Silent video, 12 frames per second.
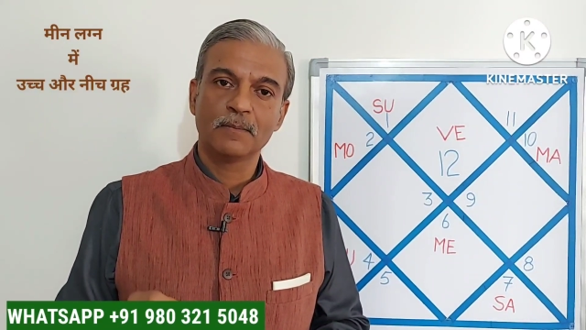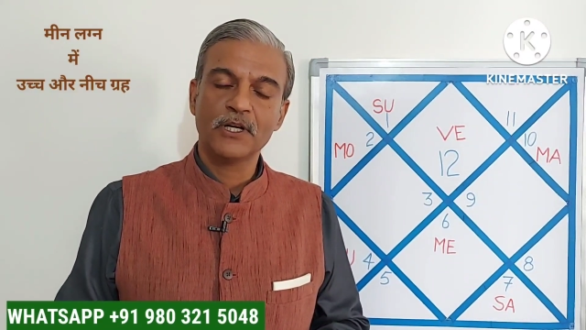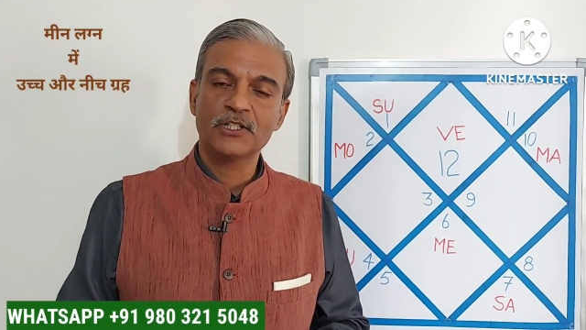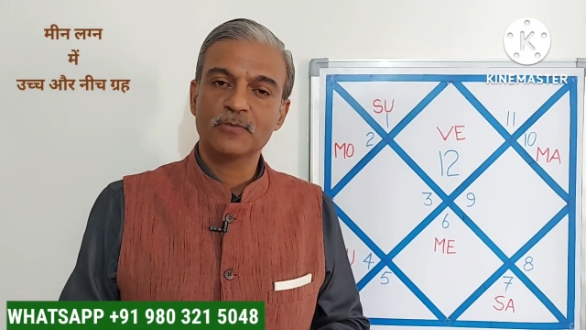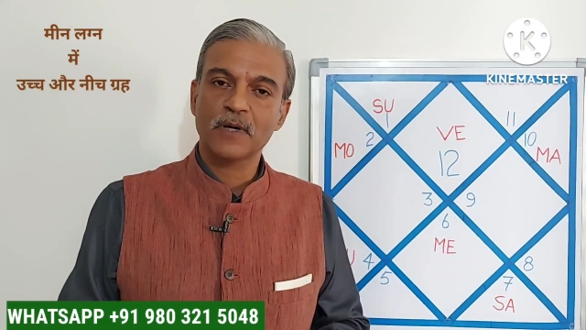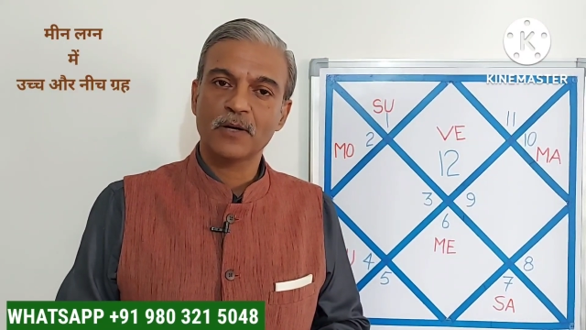
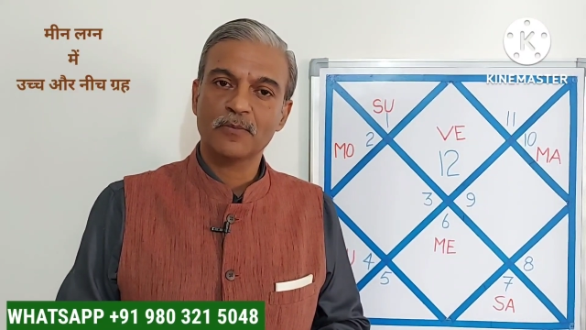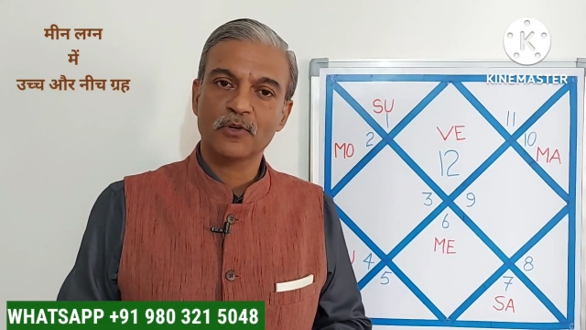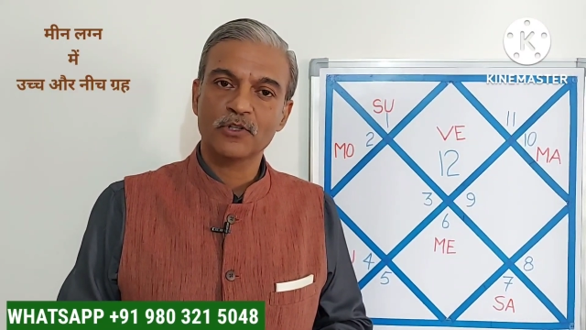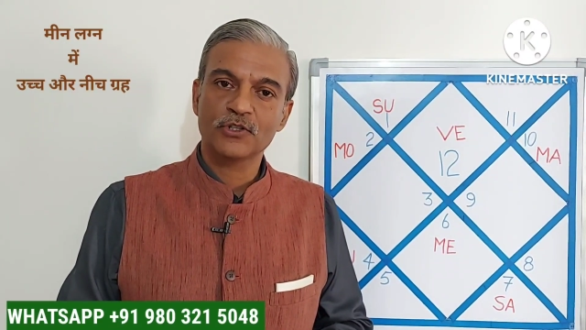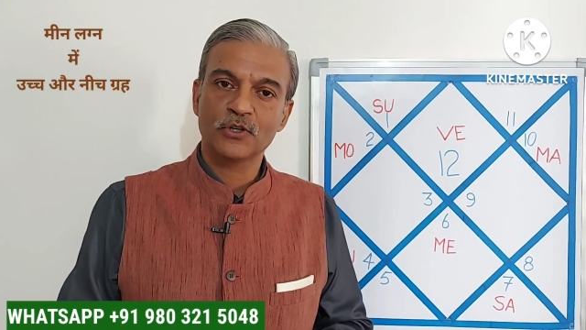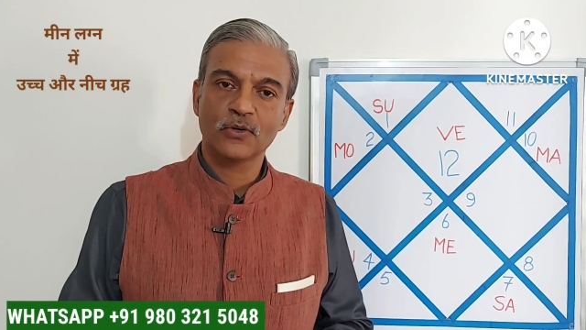पंच
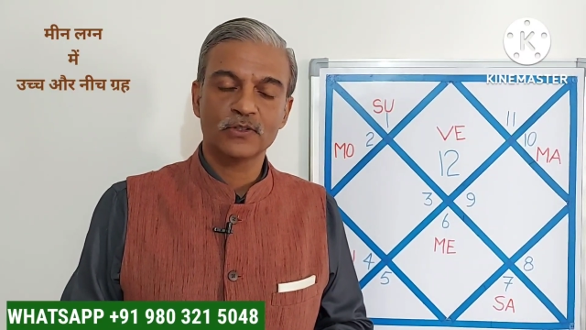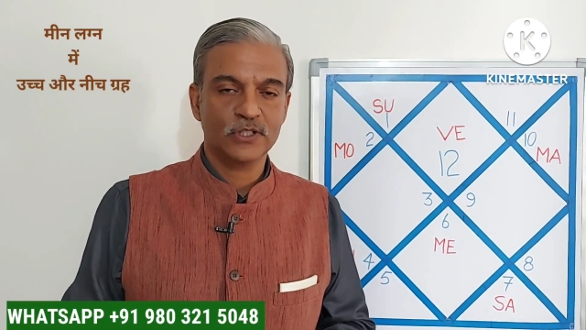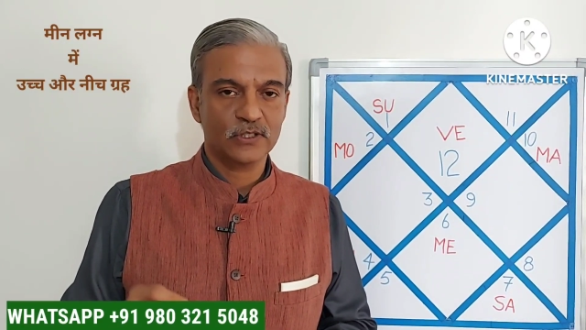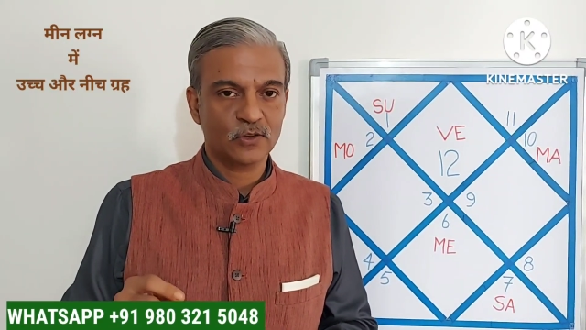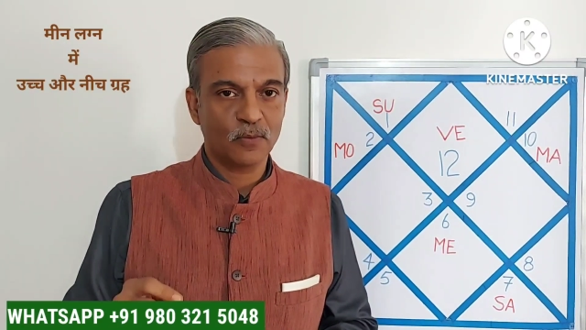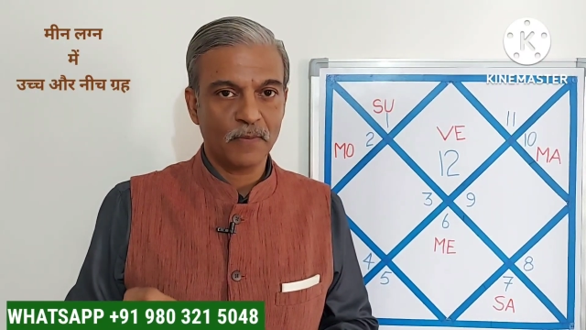महापुरुष योग
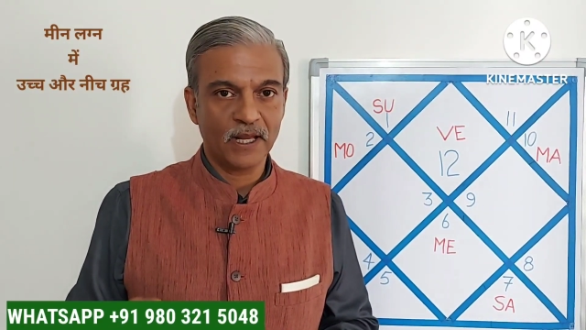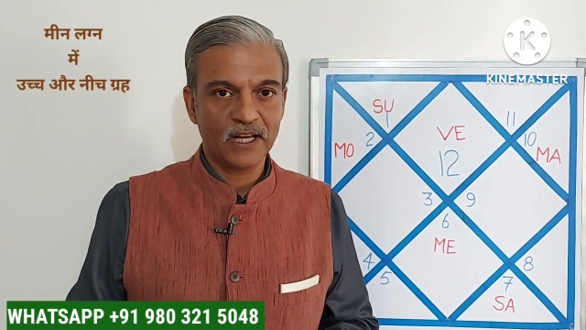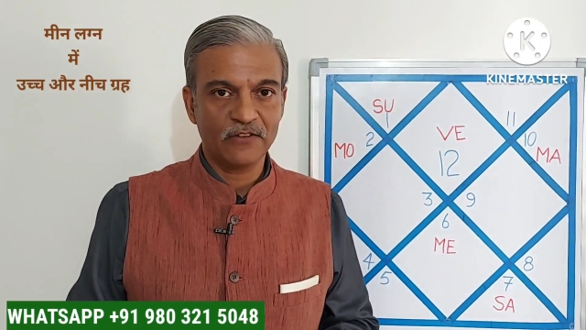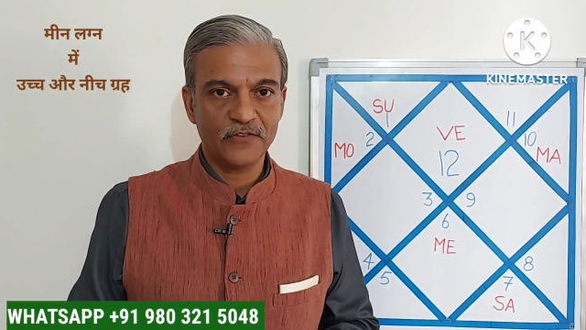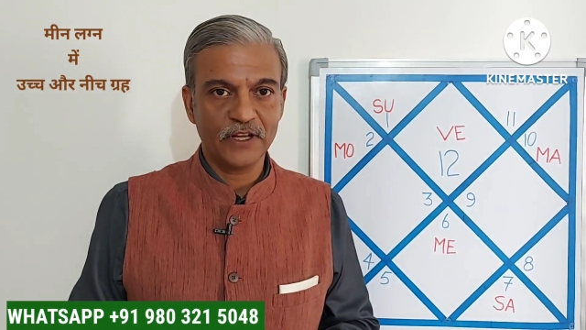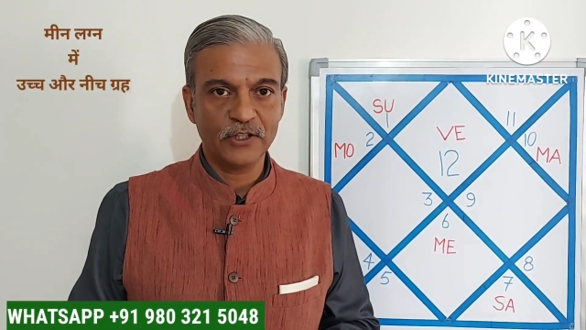जिसको
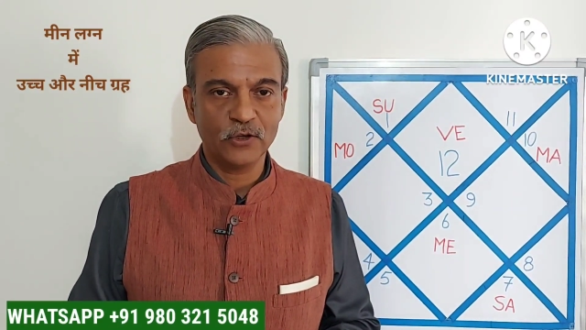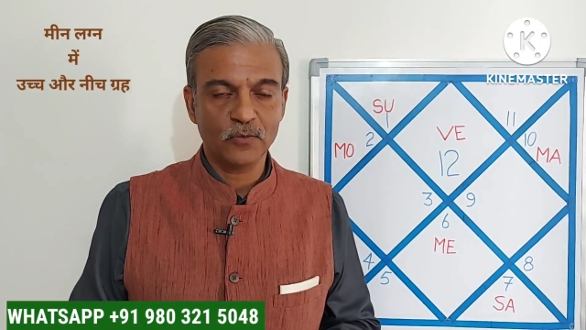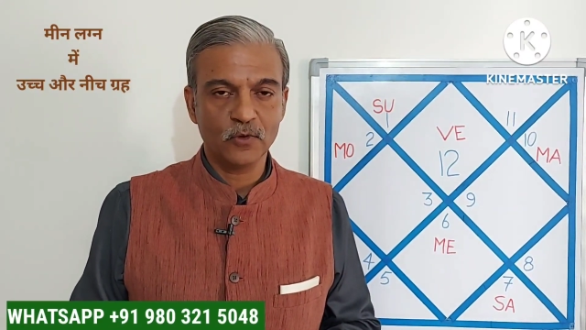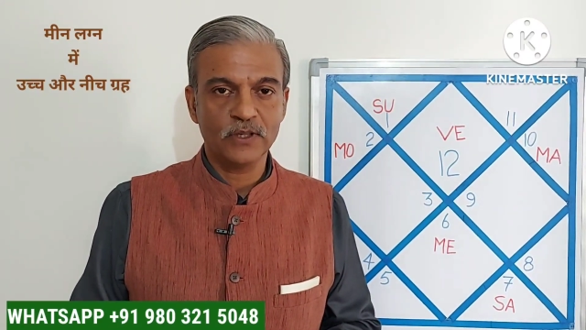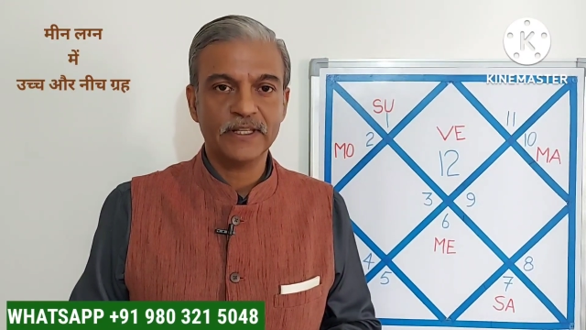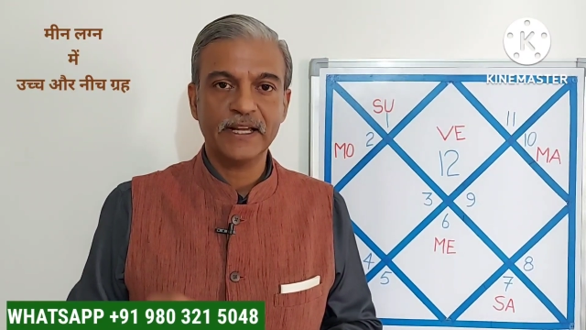मालव्य
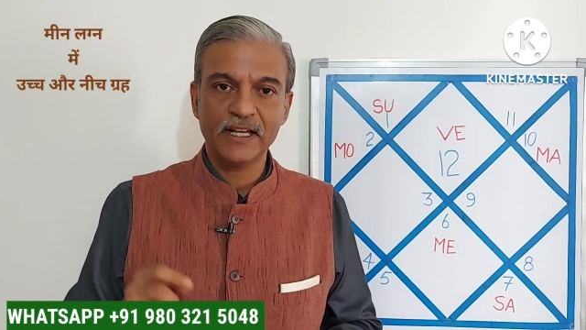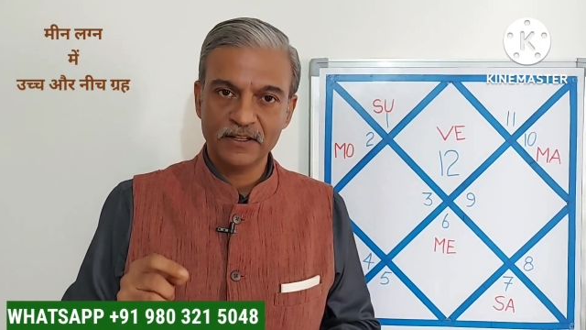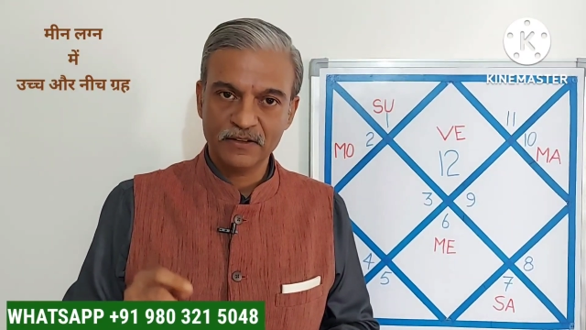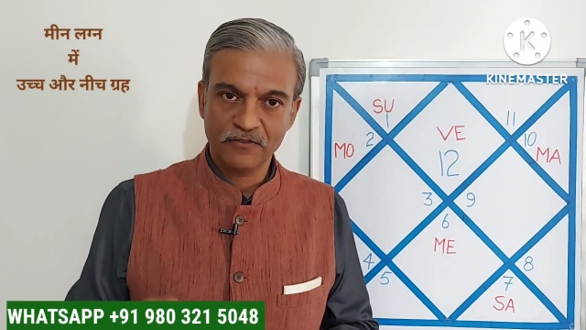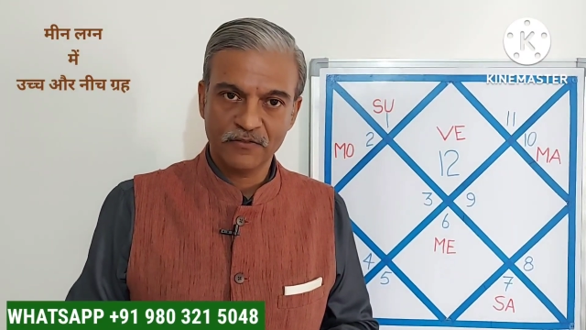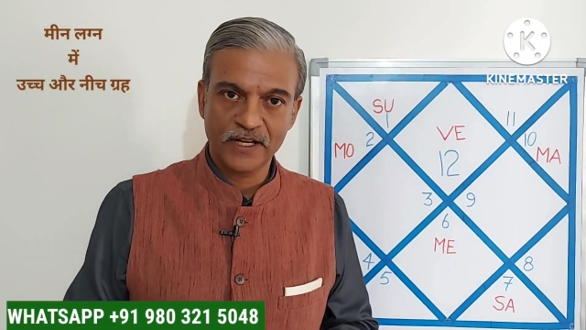योग बोलते
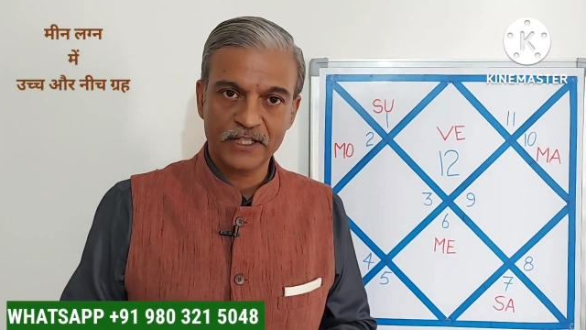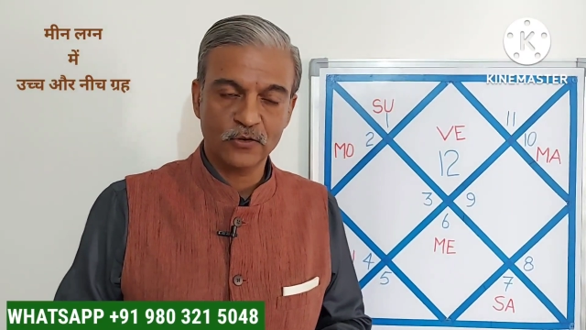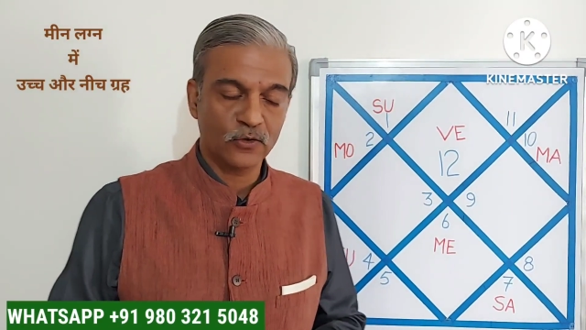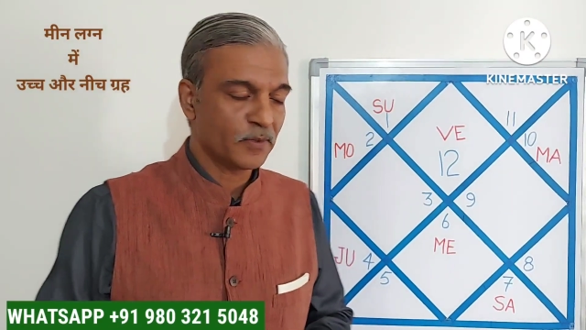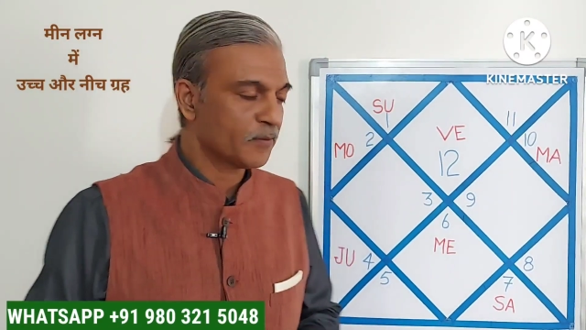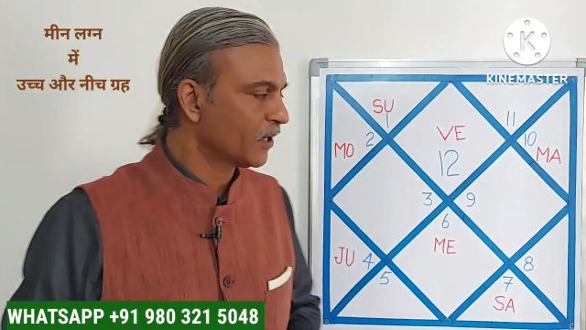हैं वह
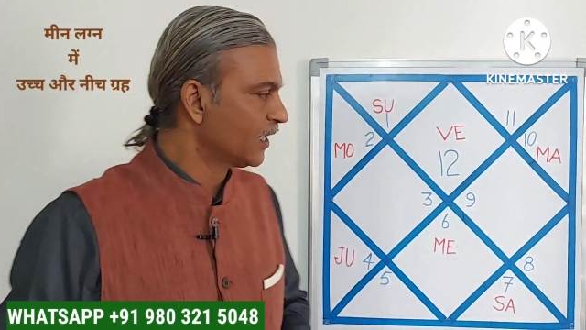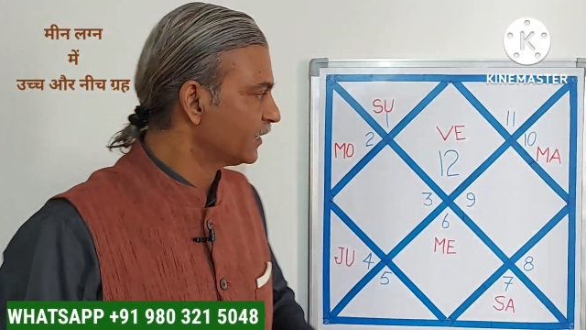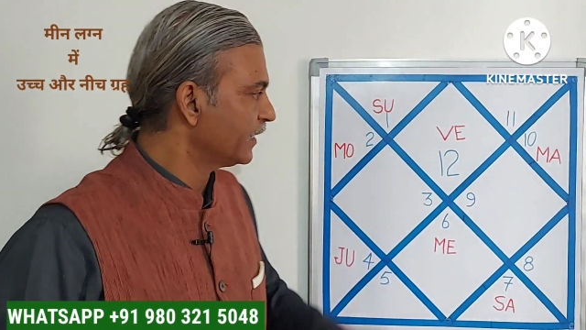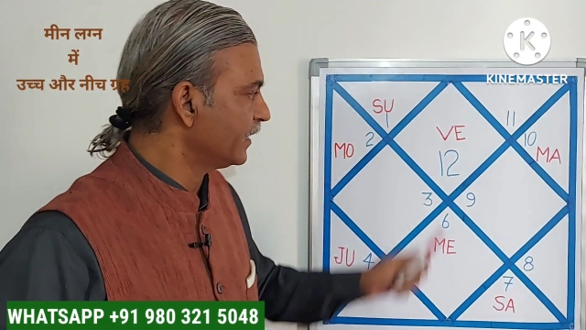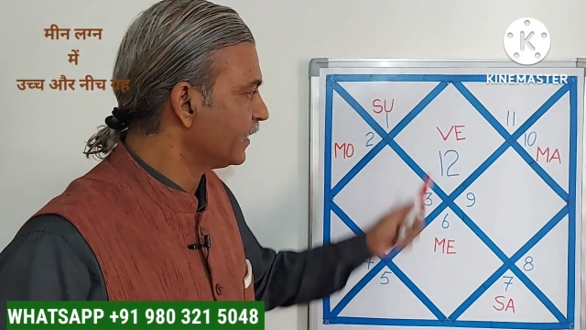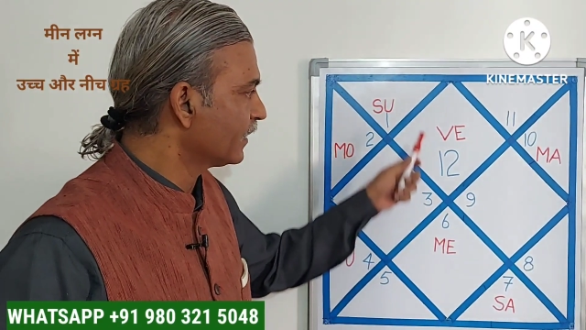योग भी
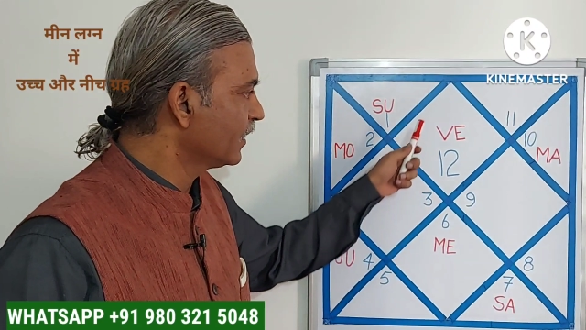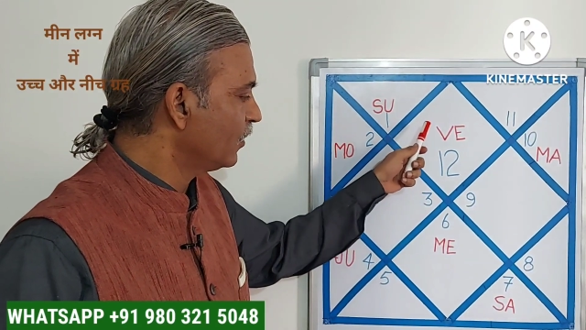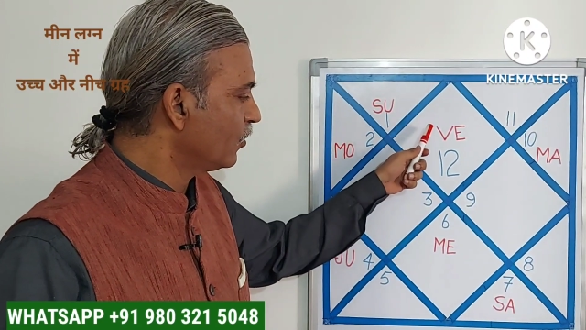बनाते हैं